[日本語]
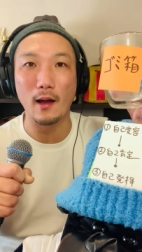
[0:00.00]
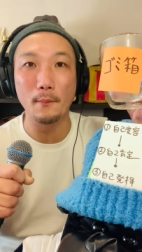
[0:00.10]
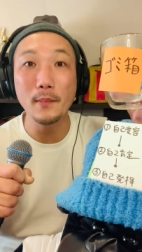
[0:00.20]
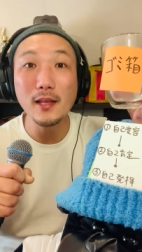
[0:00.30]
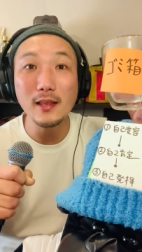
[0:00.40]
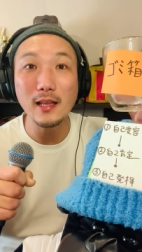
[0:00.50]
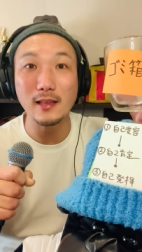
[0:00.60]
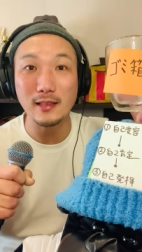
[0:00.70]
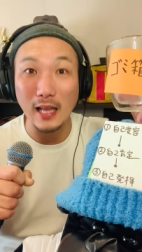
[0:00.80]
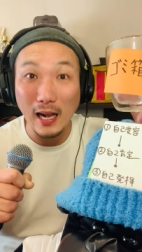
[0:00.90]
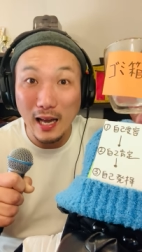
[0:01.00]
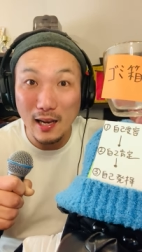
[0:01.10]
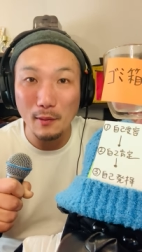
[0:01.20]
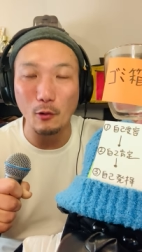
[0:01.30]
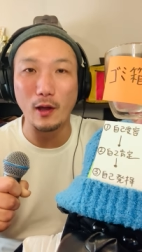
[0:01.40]
みんな宝
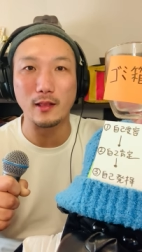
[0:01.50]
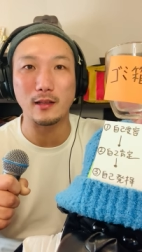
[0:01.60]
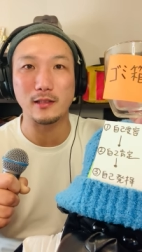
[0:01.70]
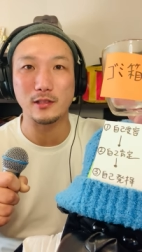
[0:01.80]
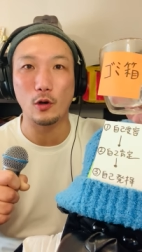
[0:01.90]
箱やったんです